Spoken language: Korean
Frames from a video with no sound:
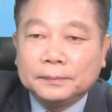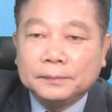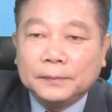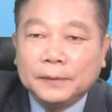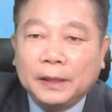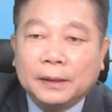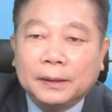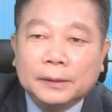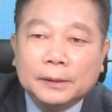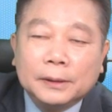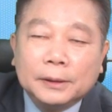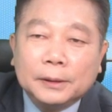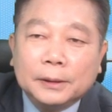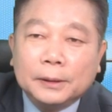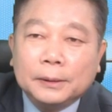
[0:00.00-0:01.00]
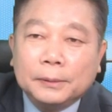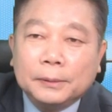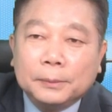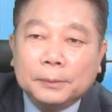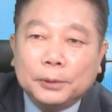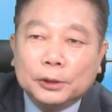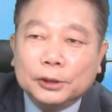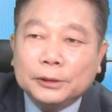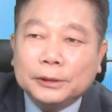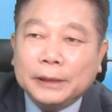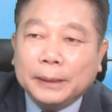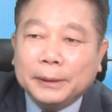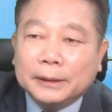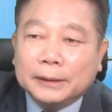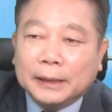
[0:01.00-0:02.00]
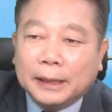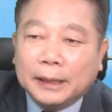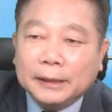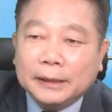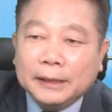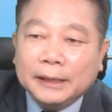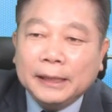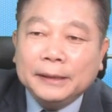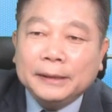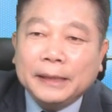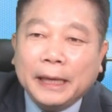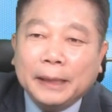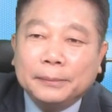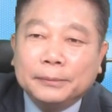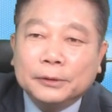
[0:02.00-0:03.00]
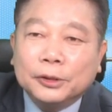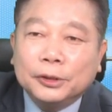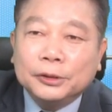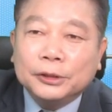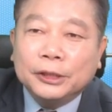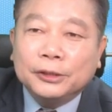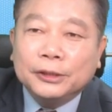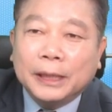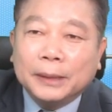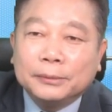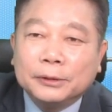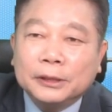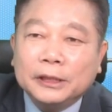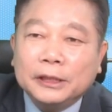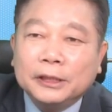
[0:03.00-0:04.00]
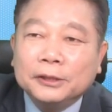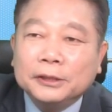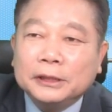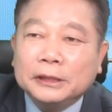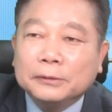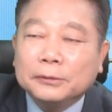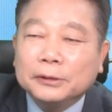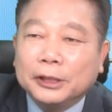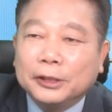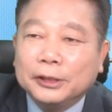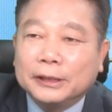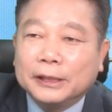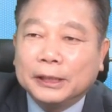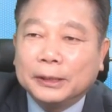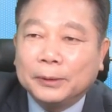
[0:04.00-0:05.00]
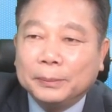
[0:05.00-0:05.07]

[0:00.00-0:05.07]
네, 버섯 재배사 이 내부는 컨테이너 내부는 이런 식으로 되어 있다고